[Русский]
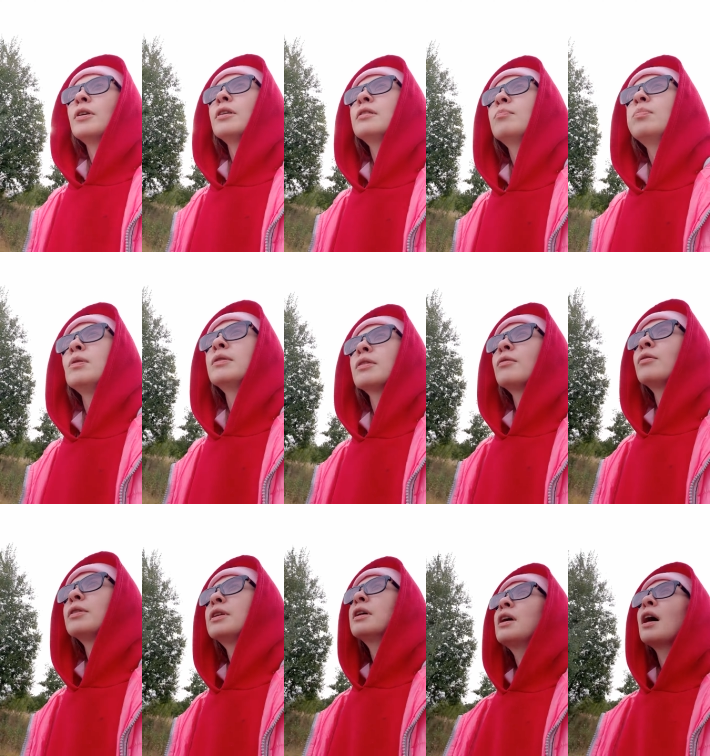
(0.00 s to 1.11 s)
и это был такой
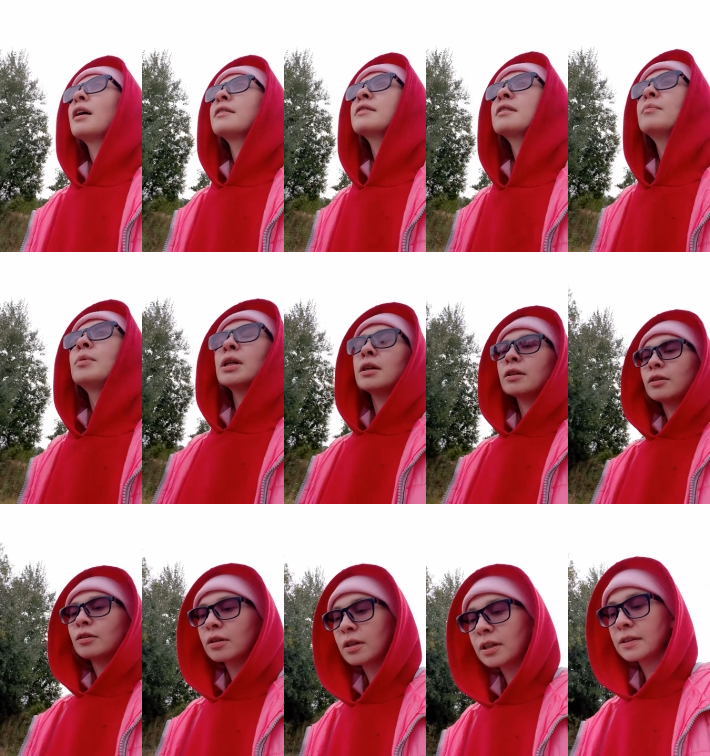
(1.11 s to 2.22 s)
гигантский мир,
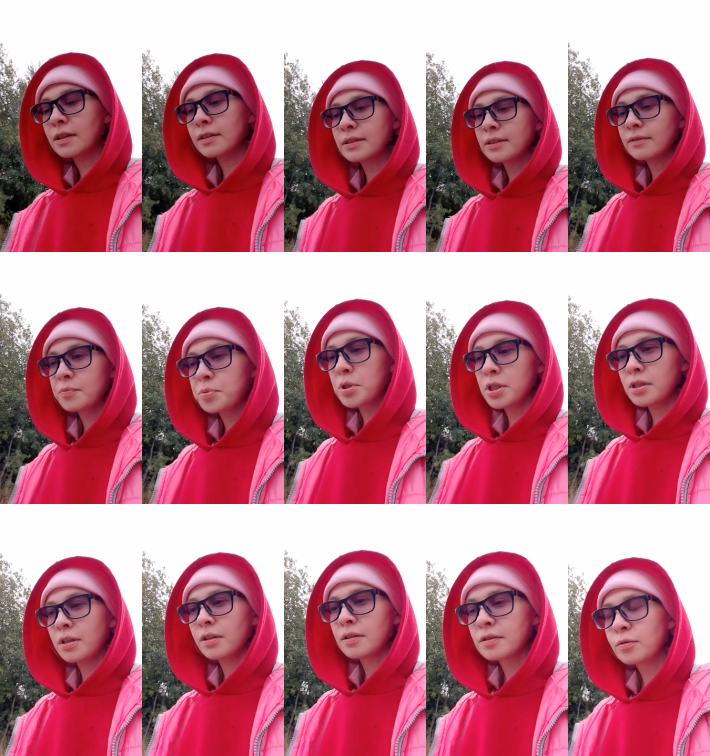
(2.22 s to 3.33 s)
который казался вообще
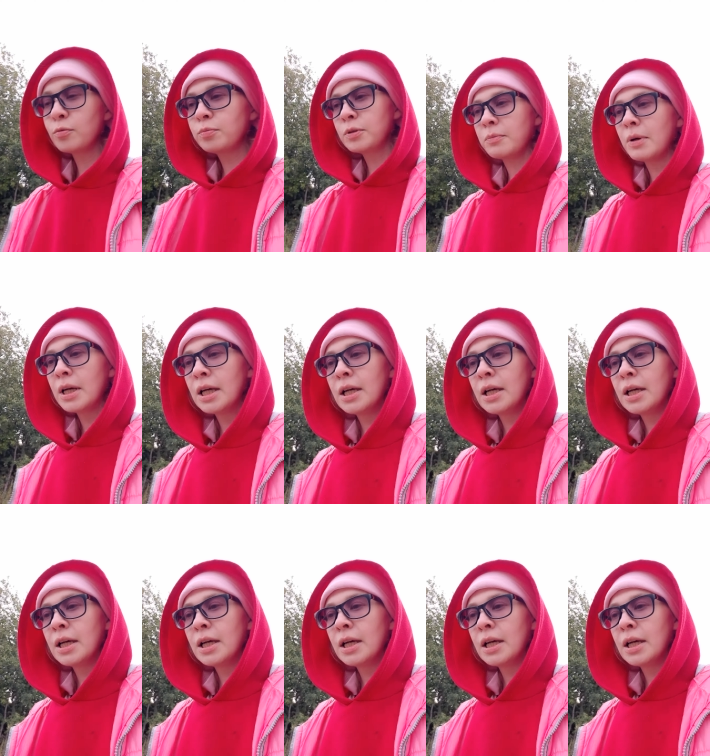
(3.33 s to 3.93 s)
недоступным